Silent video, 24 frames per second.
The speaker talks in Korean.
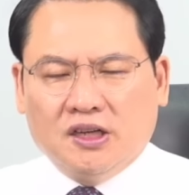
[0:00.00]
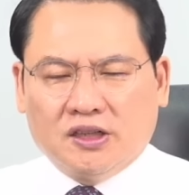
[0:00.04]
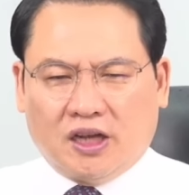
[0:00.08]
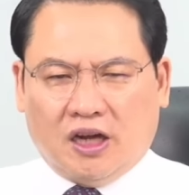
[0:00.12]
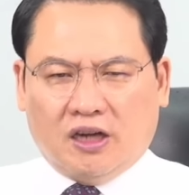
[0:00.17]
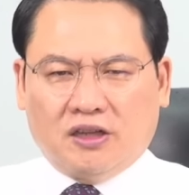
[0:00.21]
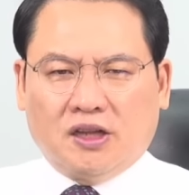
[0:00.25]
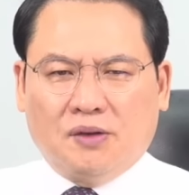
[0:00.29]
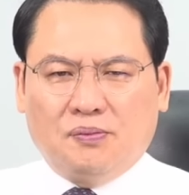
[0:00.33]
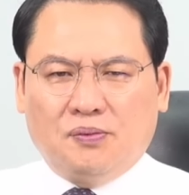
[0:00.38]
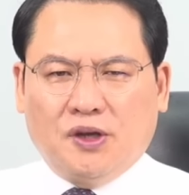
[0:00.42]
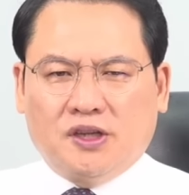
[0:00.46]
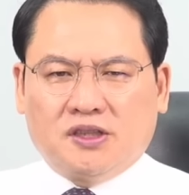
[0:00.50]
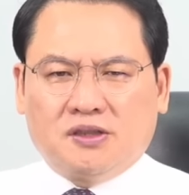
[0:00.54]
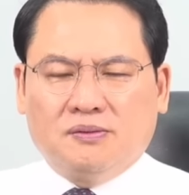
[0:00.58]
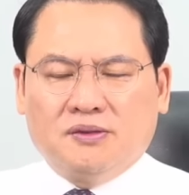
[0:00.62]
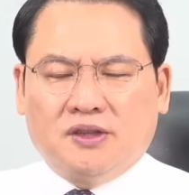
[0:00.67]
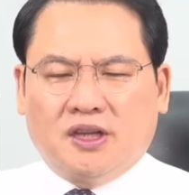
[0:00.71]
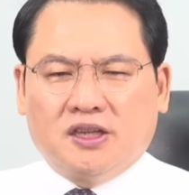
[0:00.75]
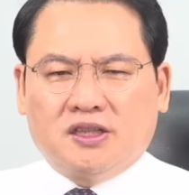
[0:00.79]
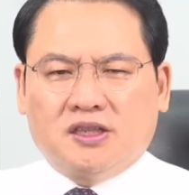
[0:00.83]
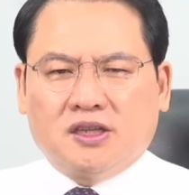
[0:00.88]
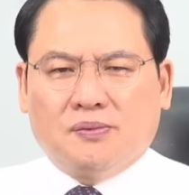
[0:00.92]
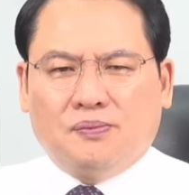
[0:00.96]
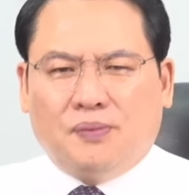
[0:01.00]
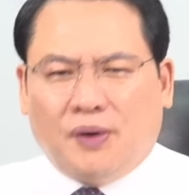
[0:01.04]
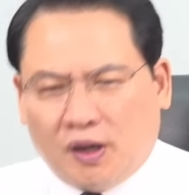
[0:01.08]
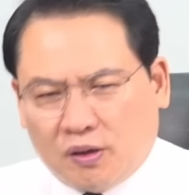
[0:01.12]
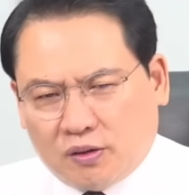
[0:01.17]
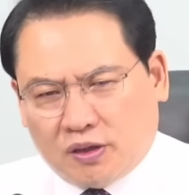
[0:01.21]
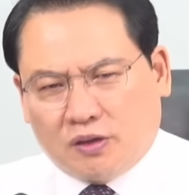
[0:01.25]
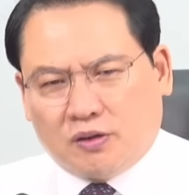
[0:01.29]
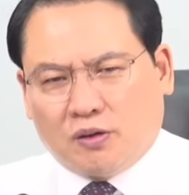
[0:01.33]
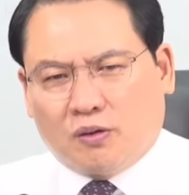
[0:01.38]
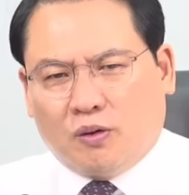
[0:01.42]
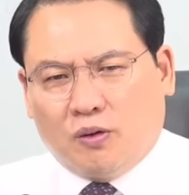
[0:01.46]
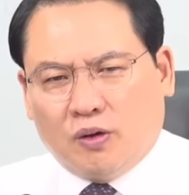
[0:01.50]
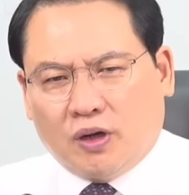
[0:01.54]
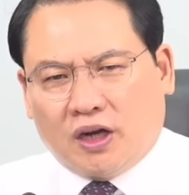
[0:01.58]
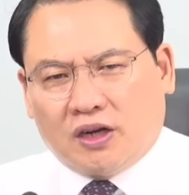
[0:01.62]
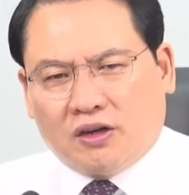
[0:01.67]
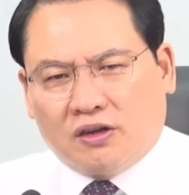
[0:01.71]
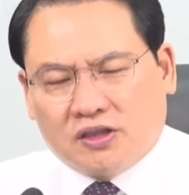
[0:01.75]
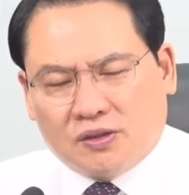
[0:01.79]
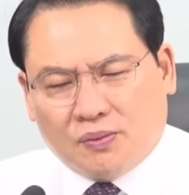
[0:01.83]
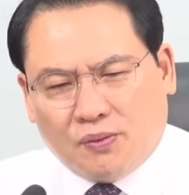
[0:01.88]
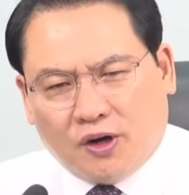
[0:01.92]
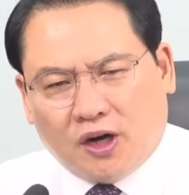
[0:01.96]
당대표 했으면 됐지. 바로 대통령
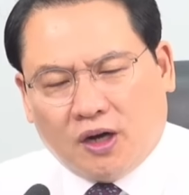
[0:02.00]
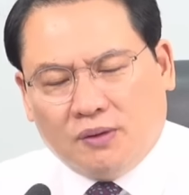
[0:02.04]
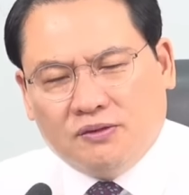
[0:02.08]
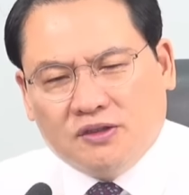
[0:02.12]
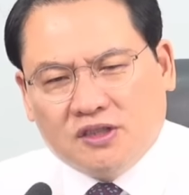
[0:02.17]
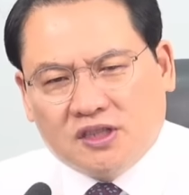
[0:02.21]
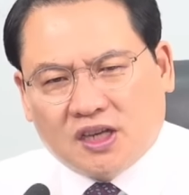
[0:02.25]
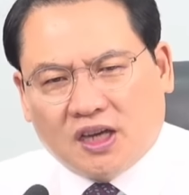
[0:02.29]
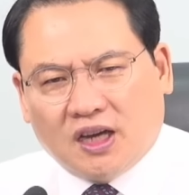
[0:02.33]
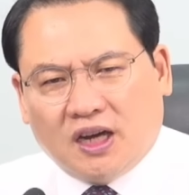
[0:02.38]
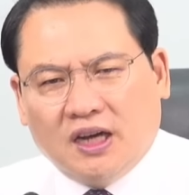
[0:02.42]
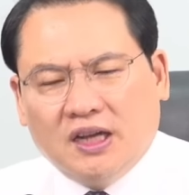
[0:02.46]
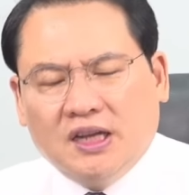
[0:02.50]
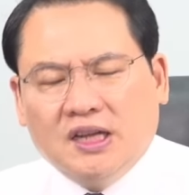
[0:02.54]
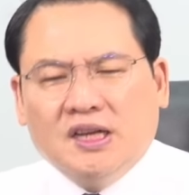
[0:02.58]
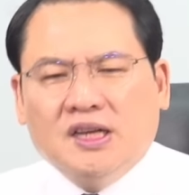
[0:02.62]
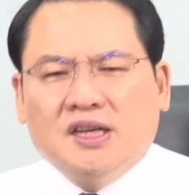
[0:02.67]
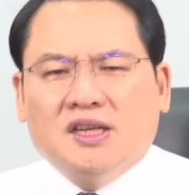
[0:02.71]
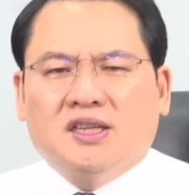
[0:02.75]
올라가는 것이 뭐가 문제야.